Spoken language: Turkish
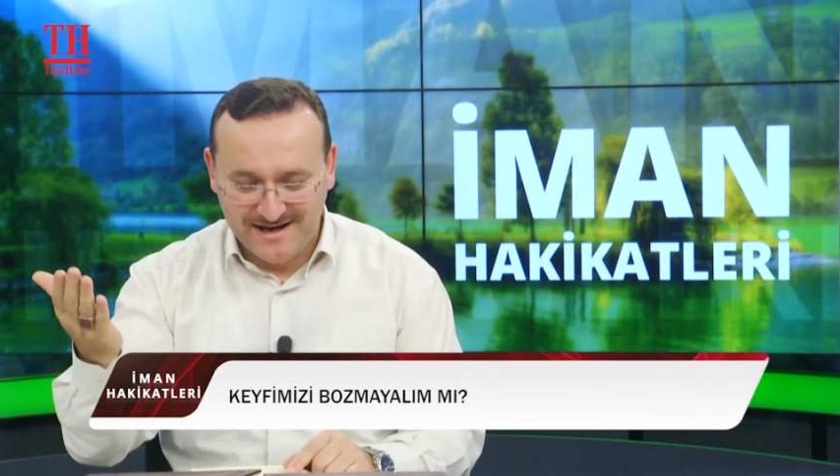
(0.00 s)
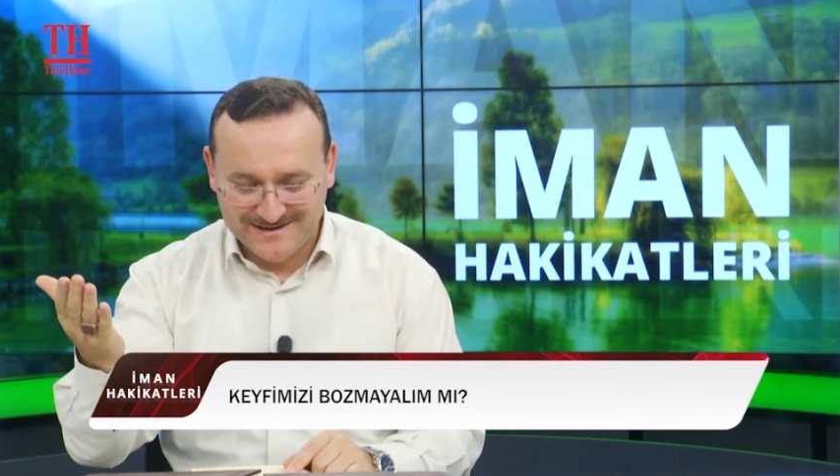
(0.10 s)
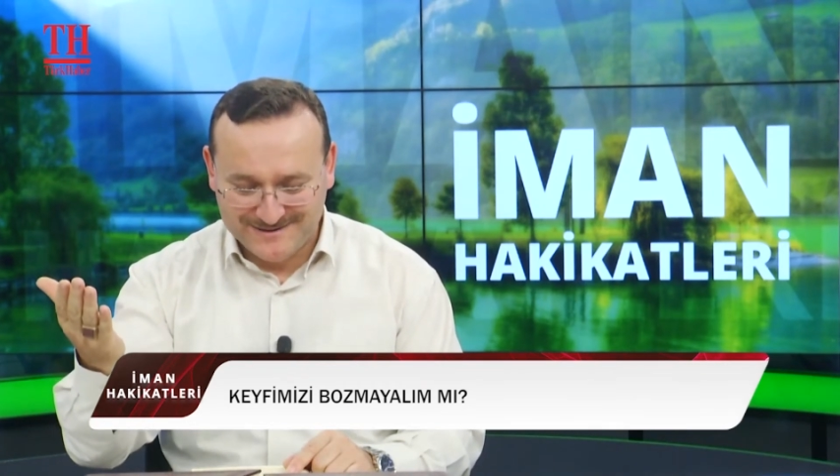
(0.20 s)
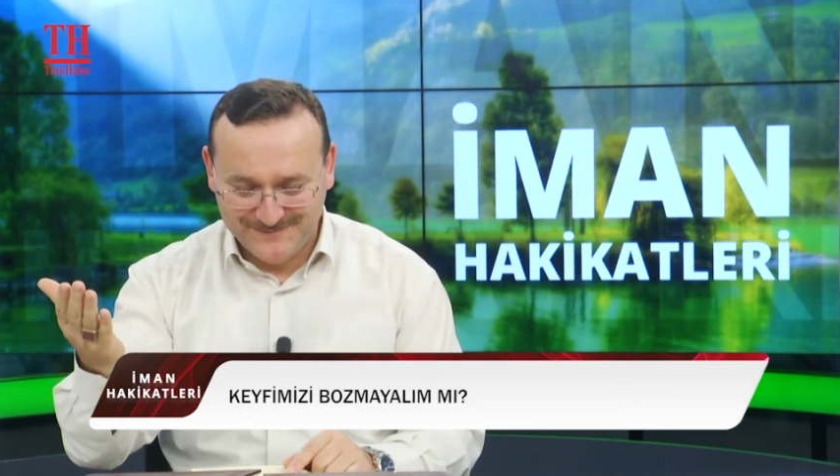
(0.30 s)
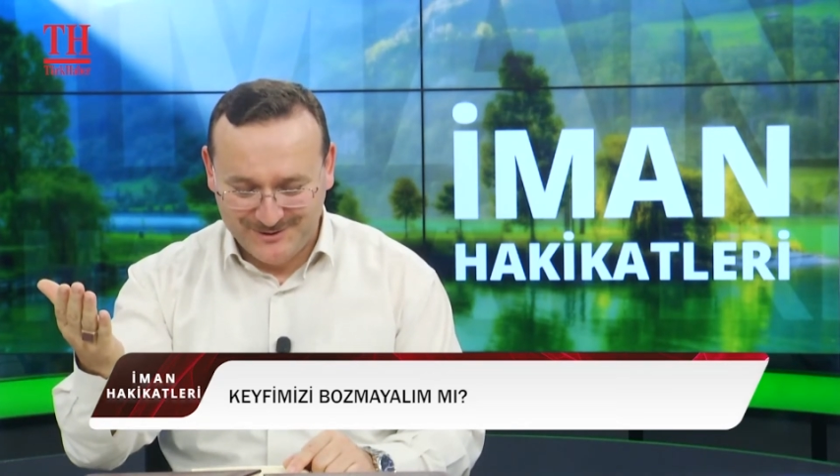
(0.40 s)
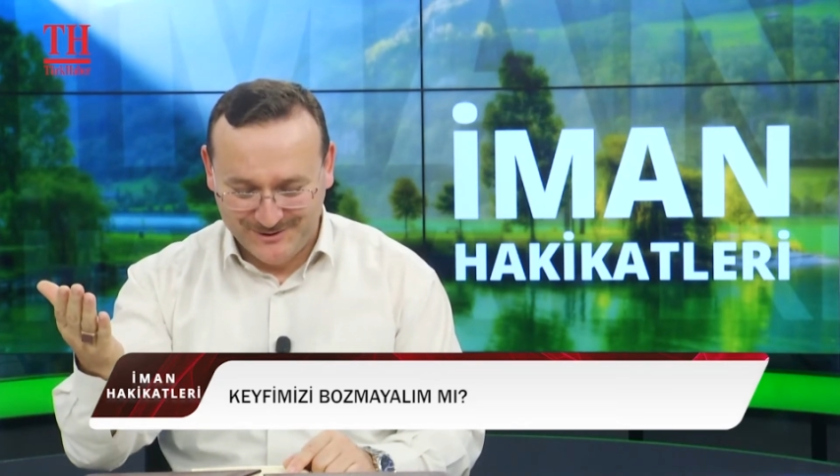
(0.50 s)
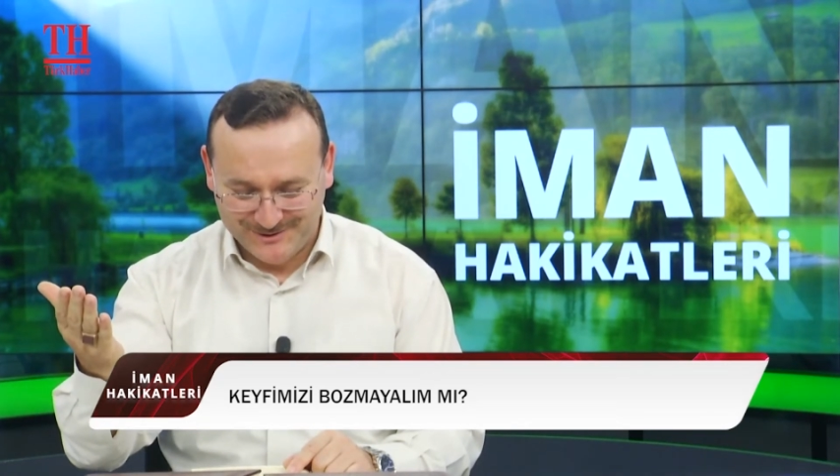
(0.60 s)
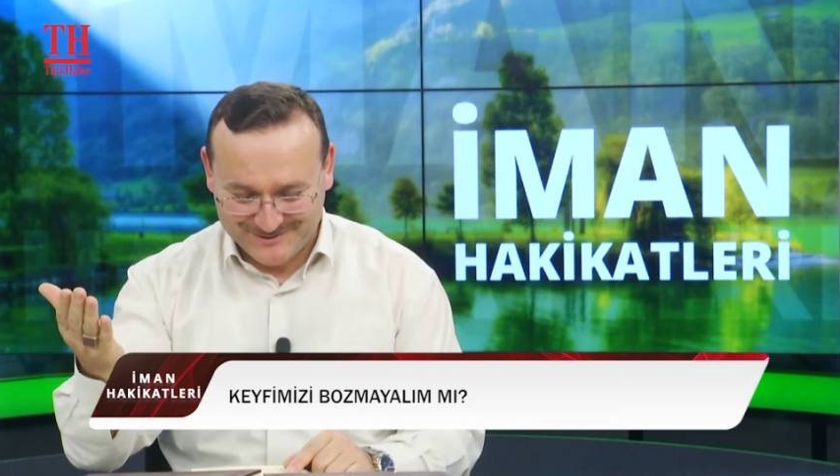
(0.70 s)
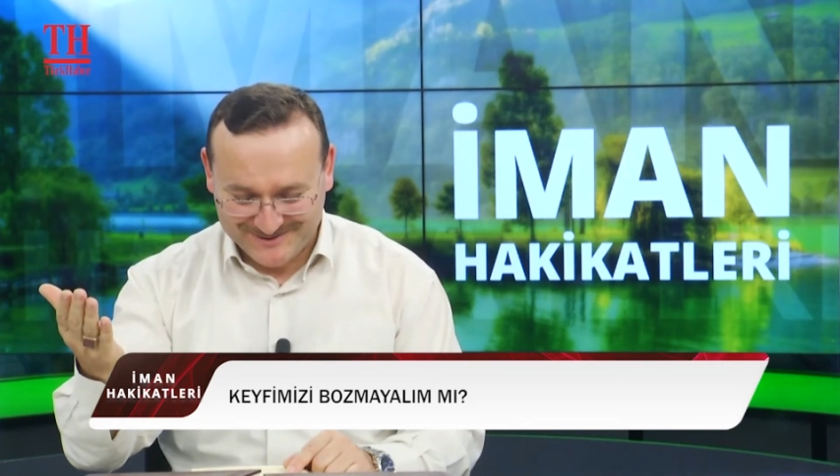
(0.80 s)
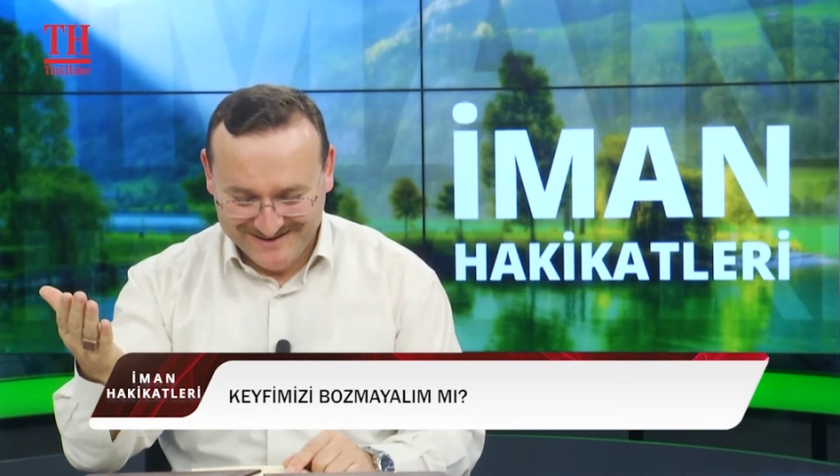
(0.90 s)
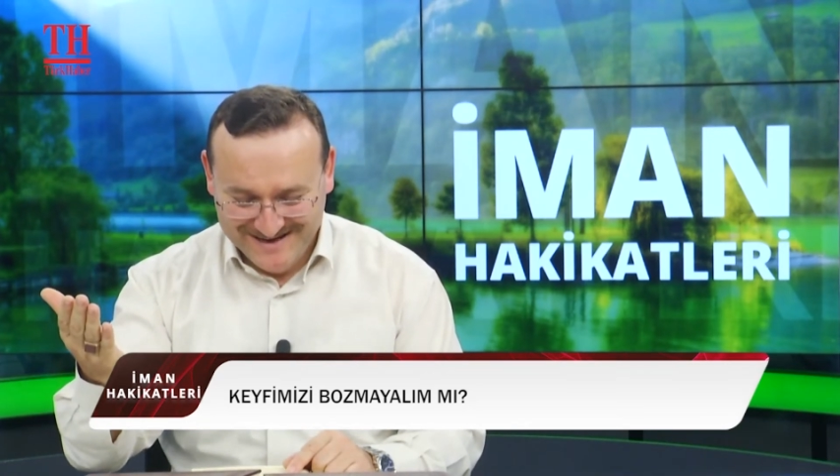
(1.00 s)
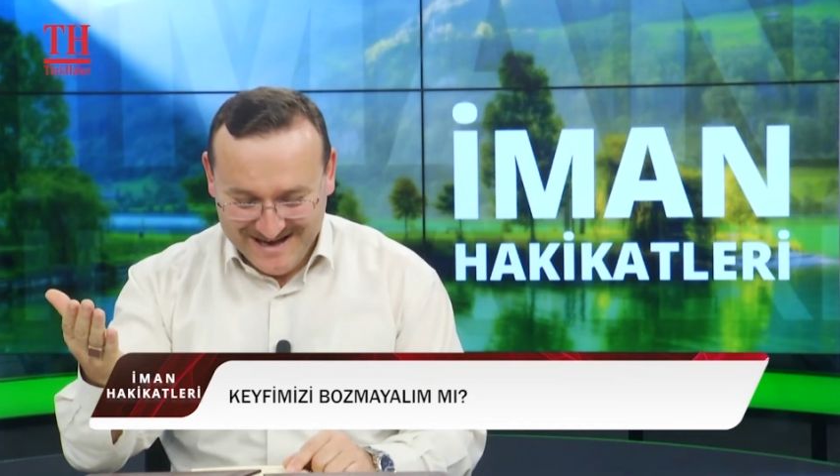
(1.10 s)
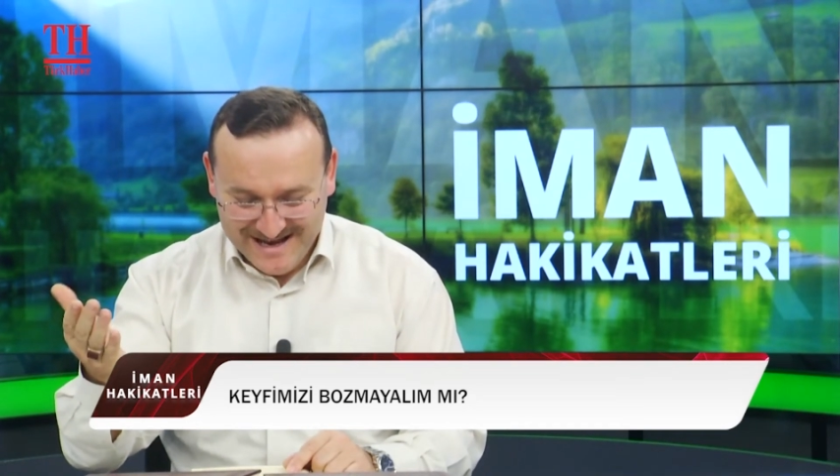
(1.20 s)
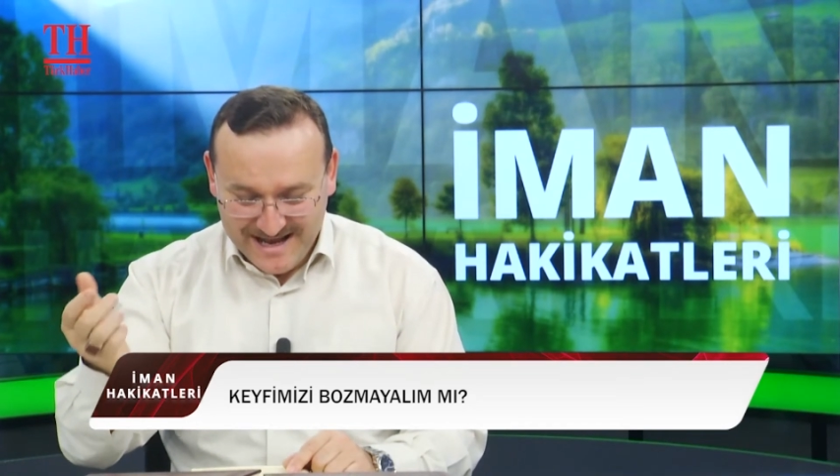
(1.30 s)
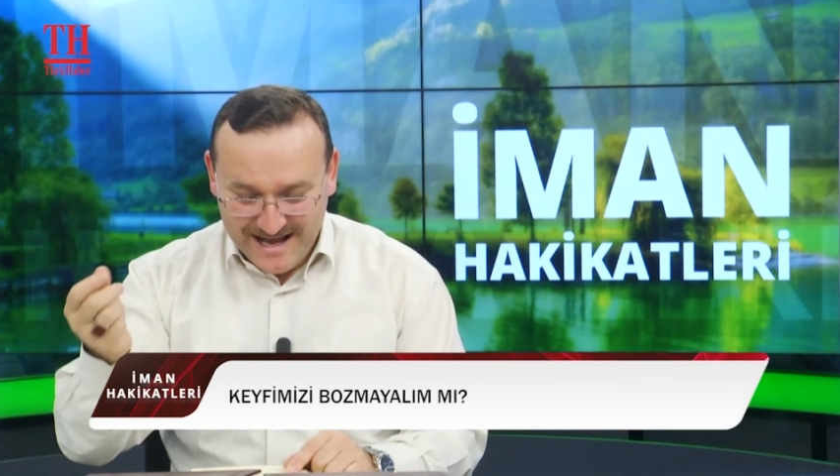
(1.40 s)
lazım diyor.
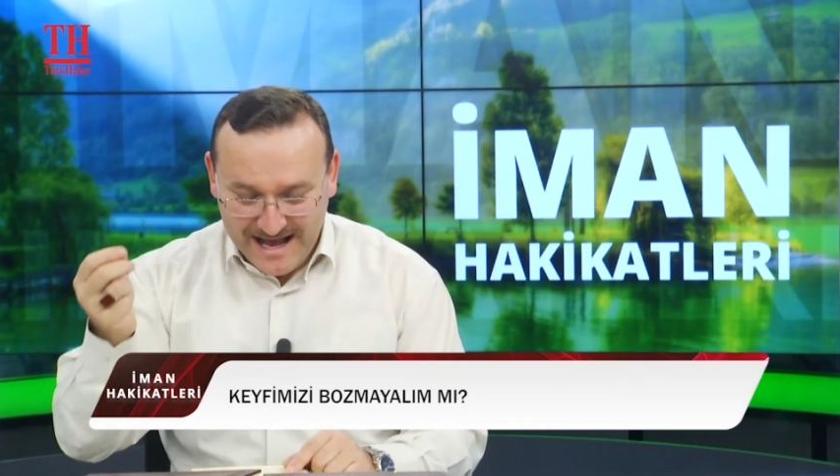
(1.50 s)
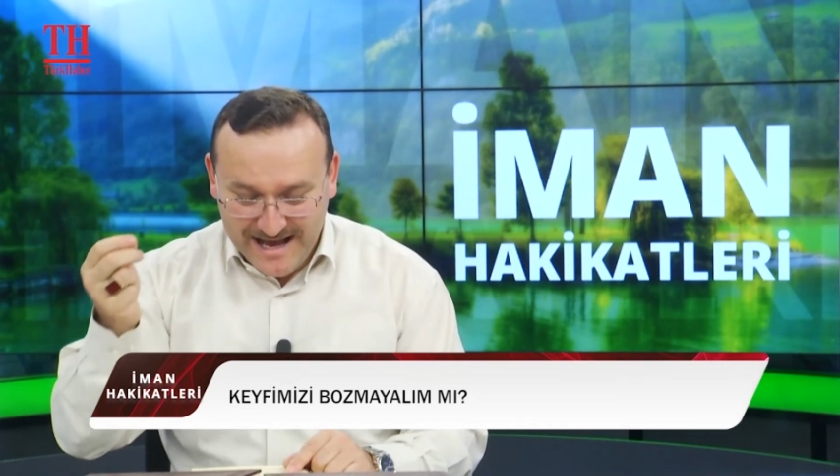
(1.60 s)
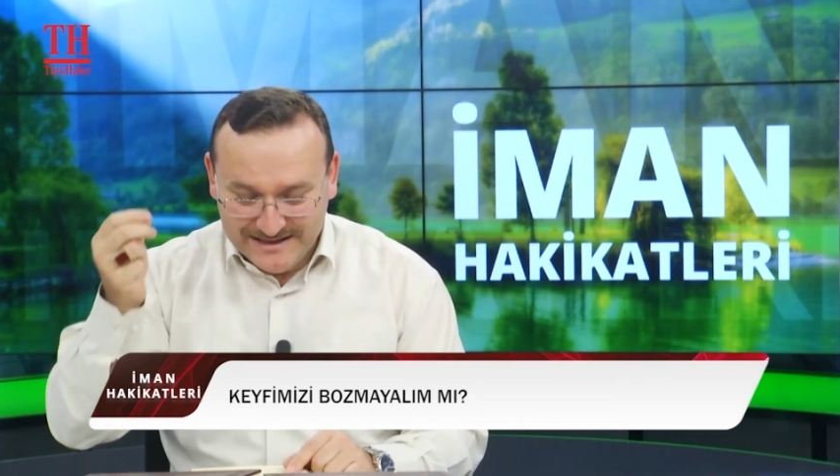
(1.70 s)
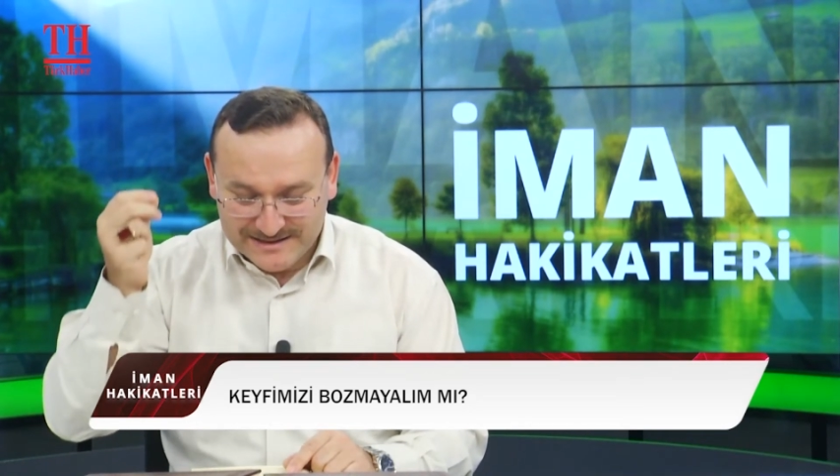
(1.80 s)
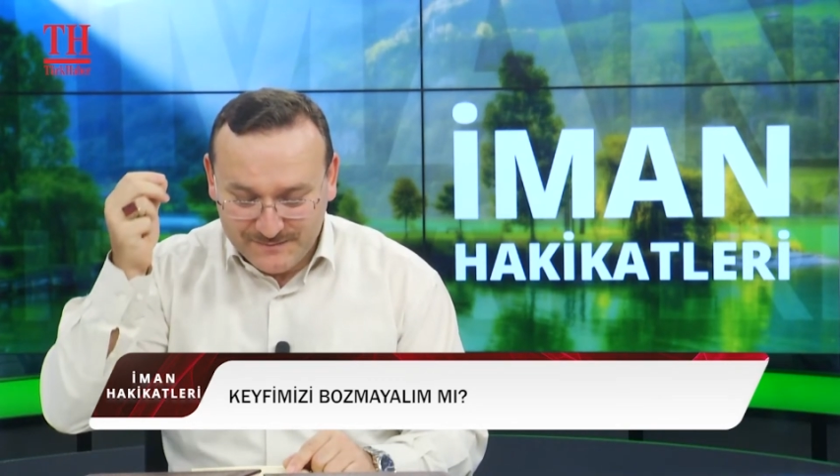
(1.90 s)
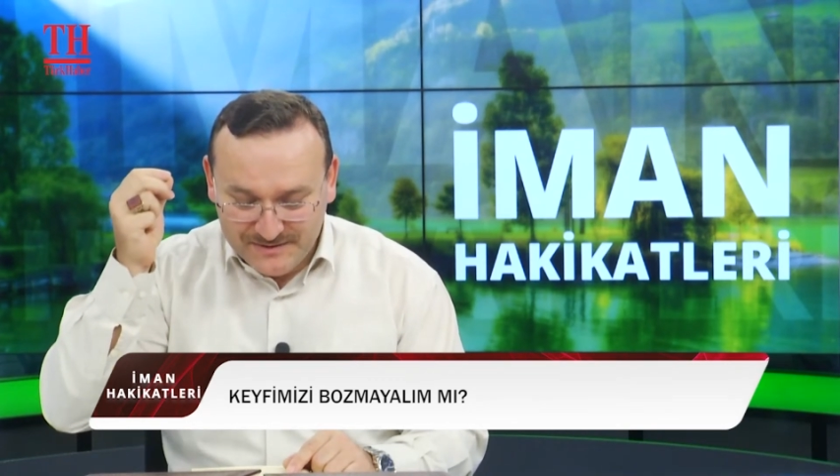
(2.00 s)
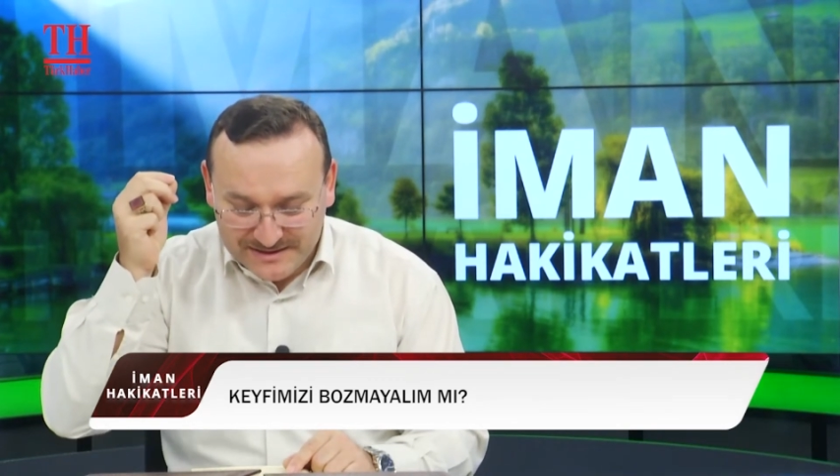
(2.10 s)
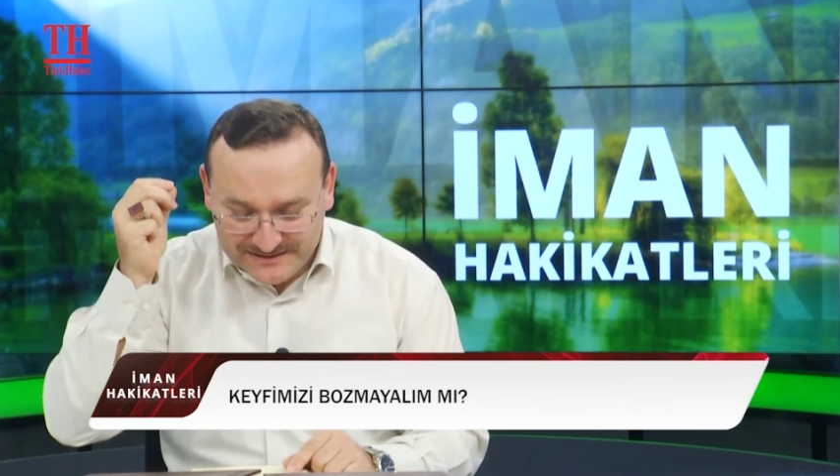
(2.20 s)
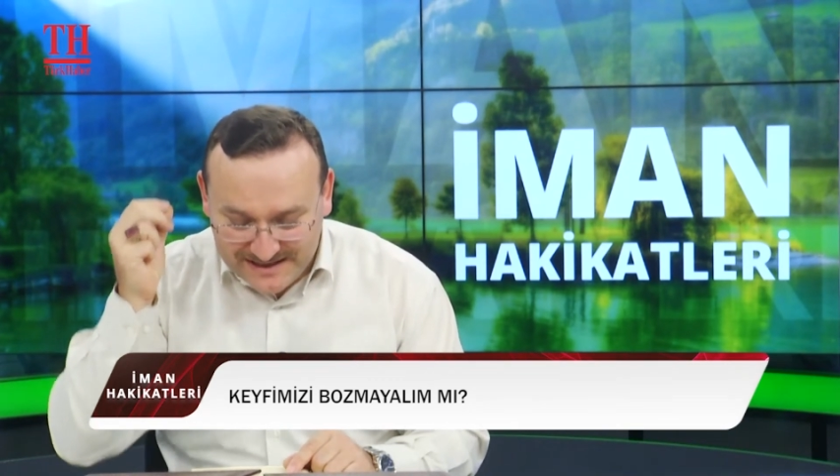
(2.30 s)
Her bir